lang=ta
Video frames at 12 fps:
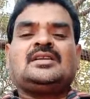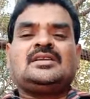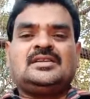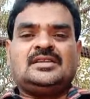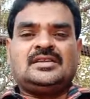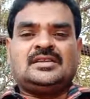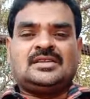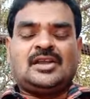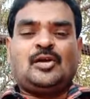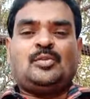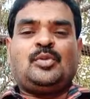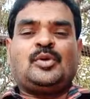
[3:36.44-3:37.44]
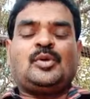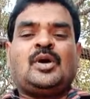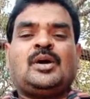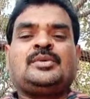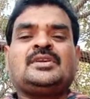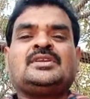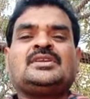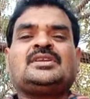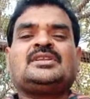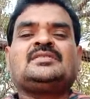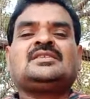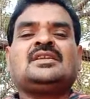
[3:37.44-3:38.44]
இது தேவைப்படும் அப்படின்னு
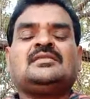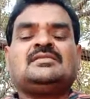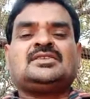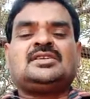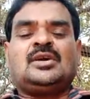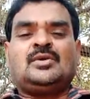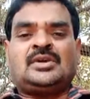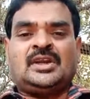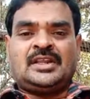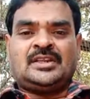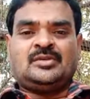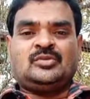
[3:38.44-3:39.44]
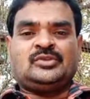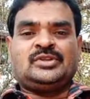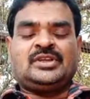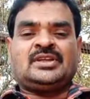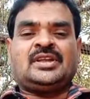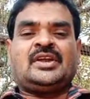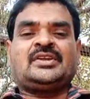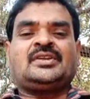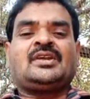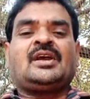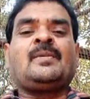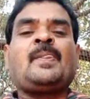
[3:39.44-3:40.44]
சில விஷயம் அவர் நினைக்கும் போது என்ன
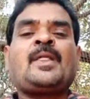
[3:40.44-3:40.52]
ஆகிடும்னா